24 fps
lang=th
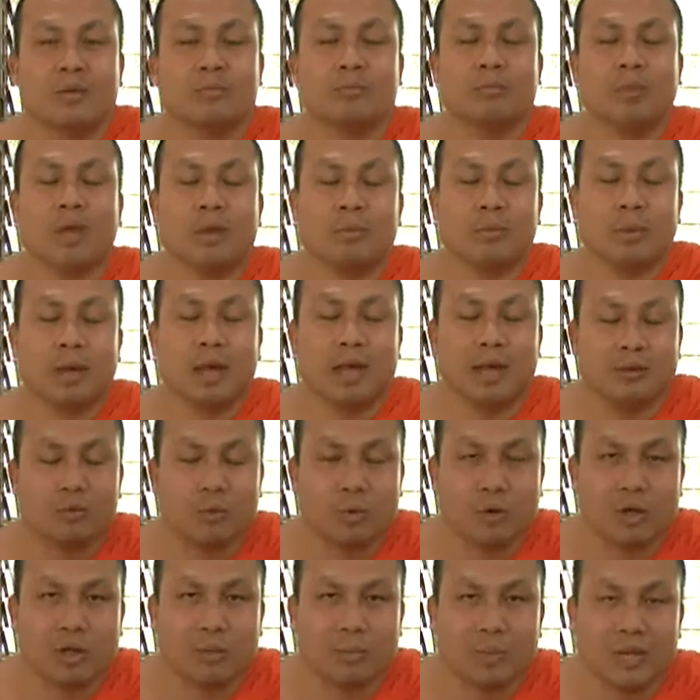แม่แม่
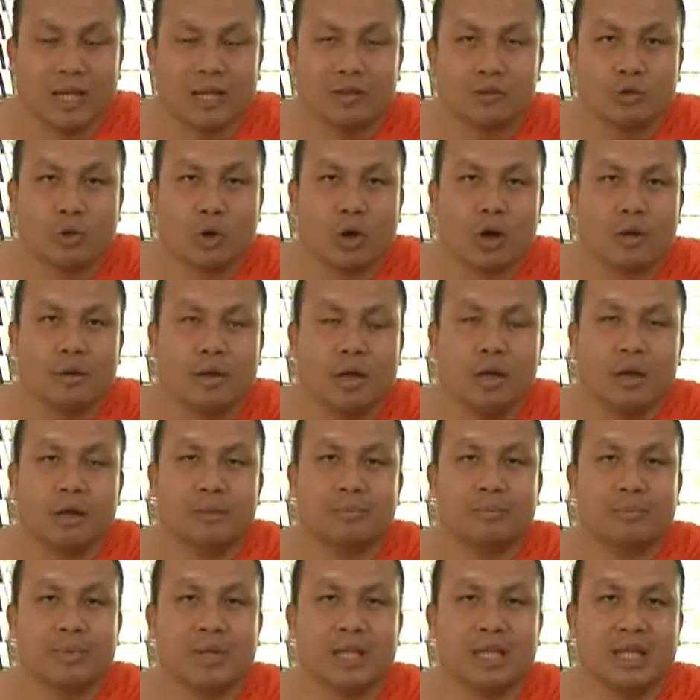ข่อยไปเล่นต่อ
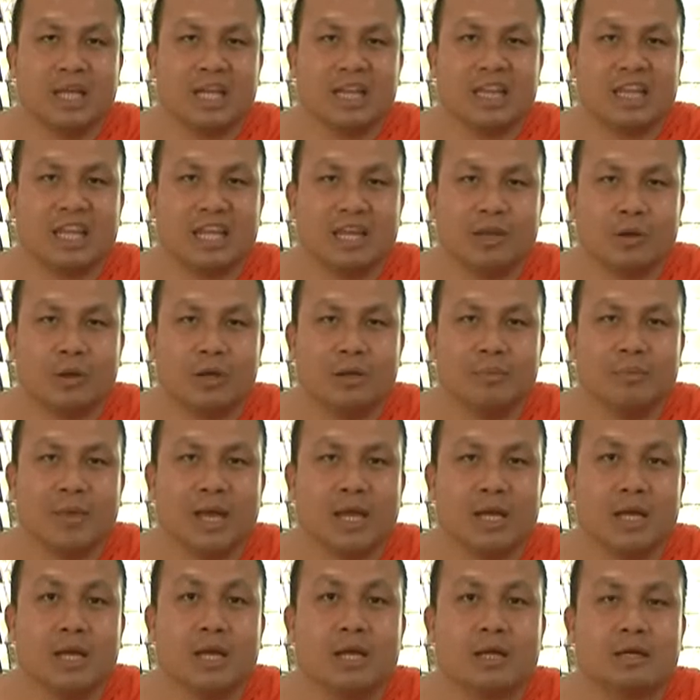ไปเล่นเนื้อตีก่อนได้
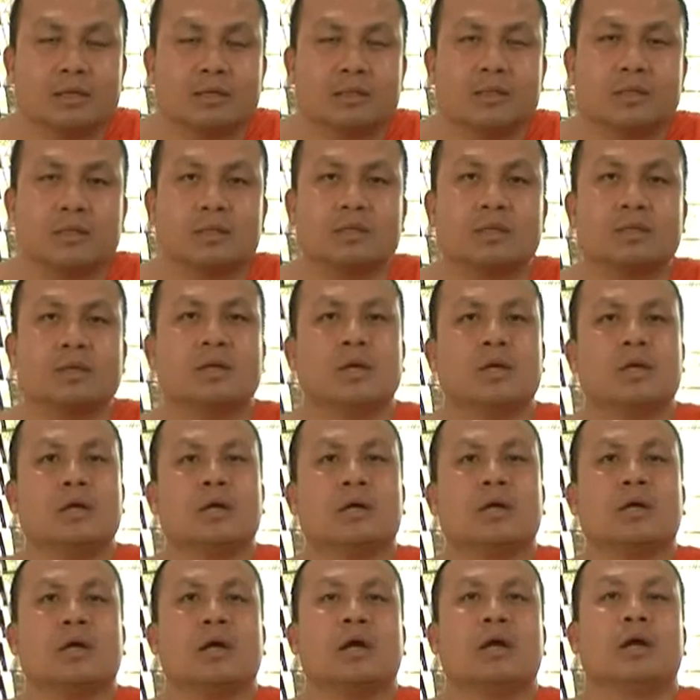แม่เด้
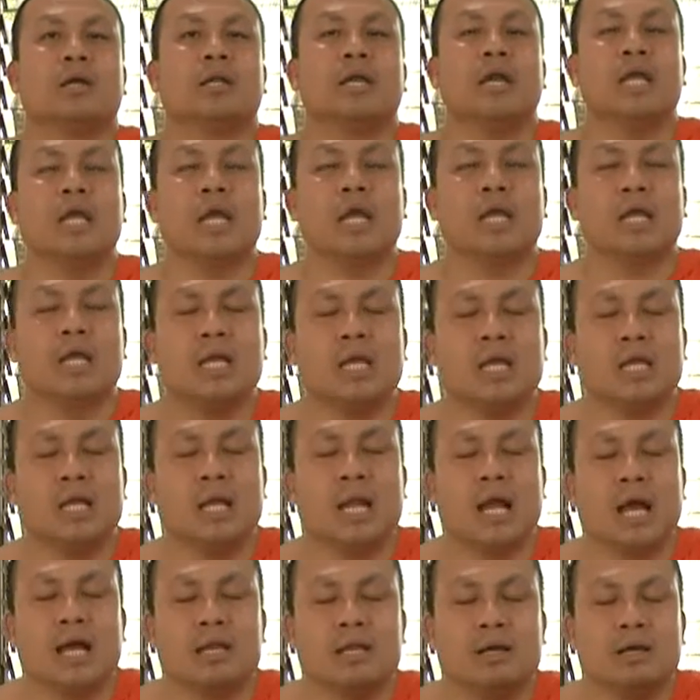อเลี้ยนให้ดีๆ
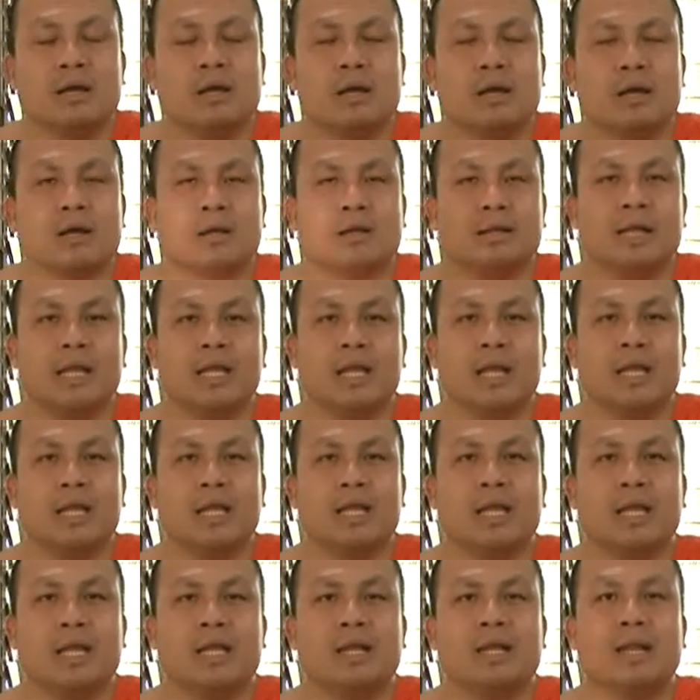ได้ล่ะเด้อเลี้ยนให้
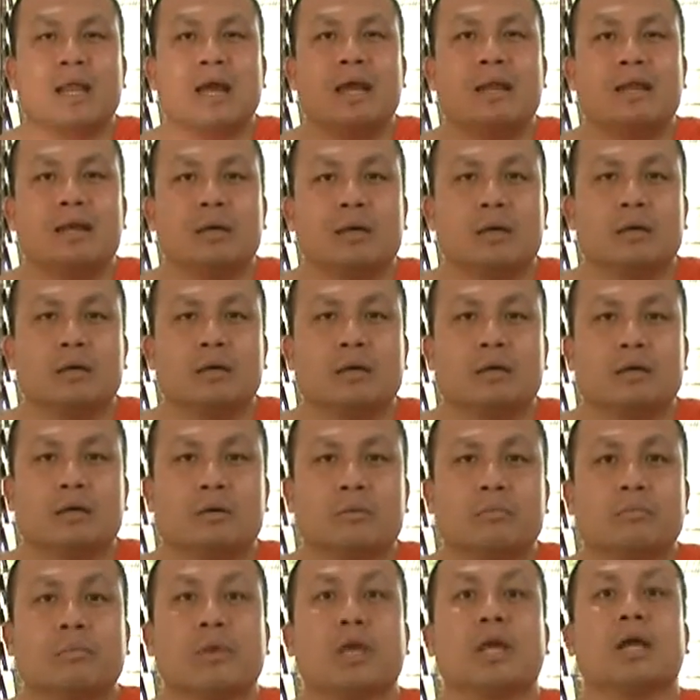ดีๆได้ล่ะเด้อ
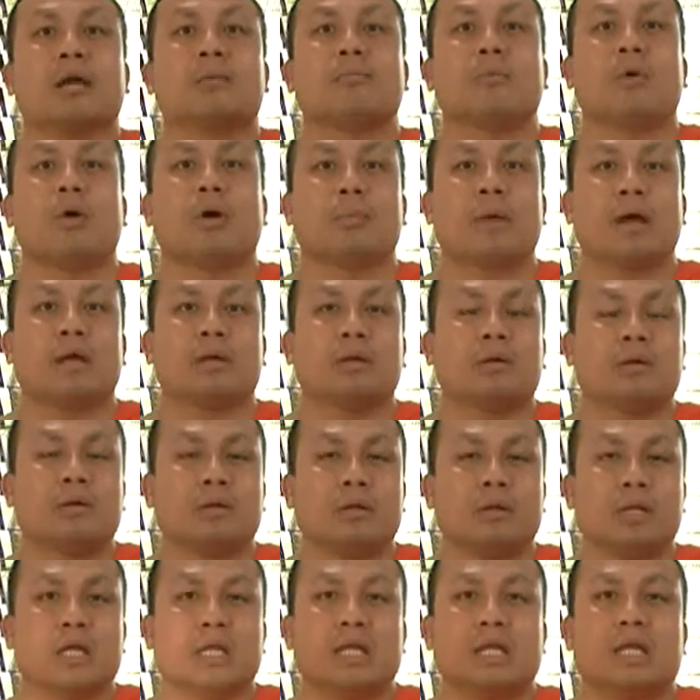แม่ก็บอกมาเนาะ
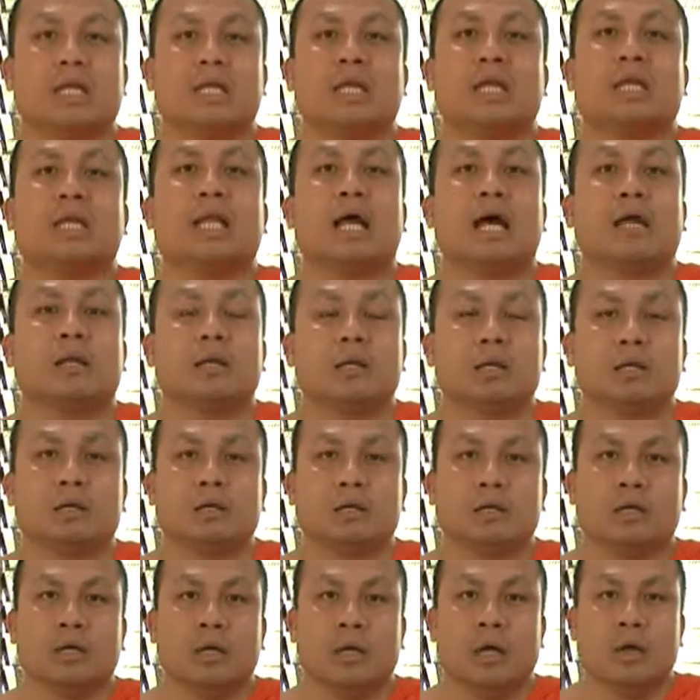เลี้ยนให้ดีๆได้ล่ะเด้อ
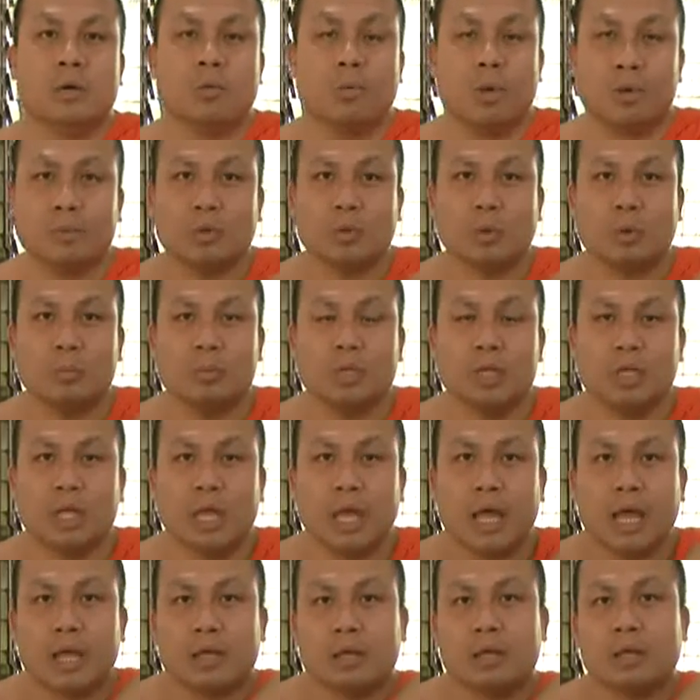วันประถมนิ
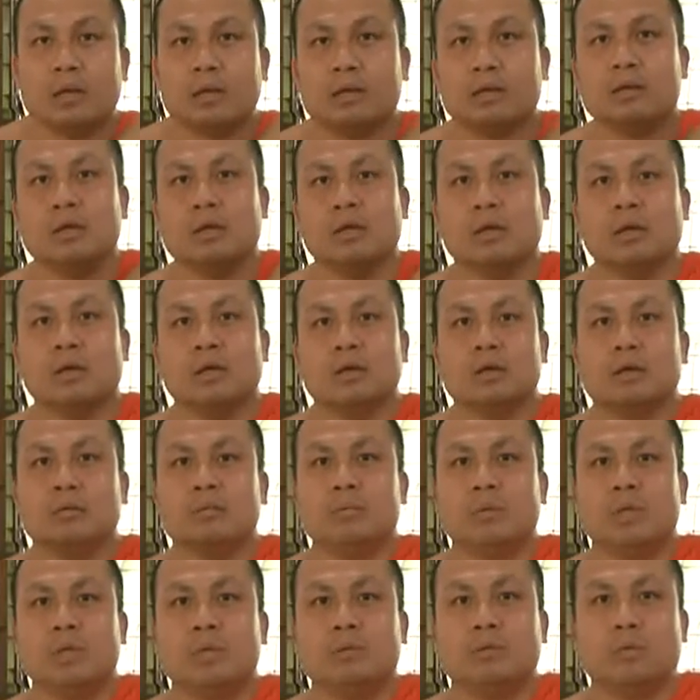เทศฮะ
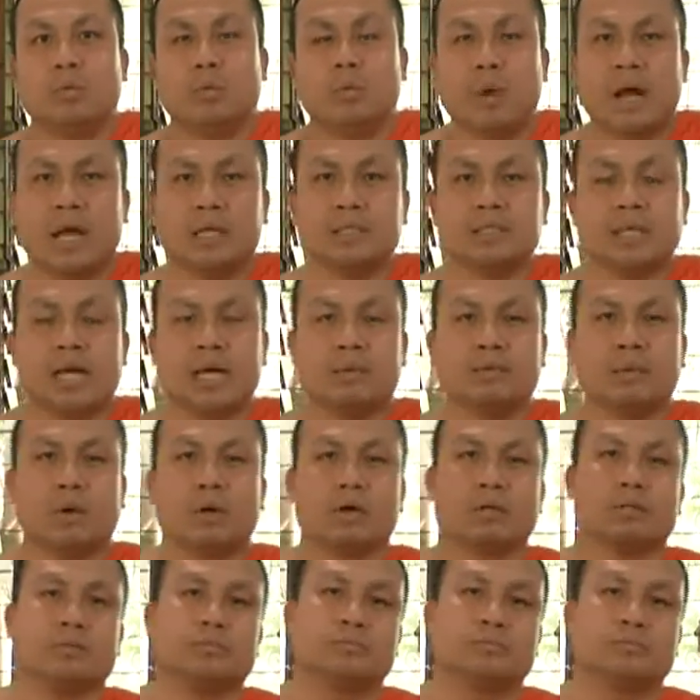มีครูบาอาจารย์บอก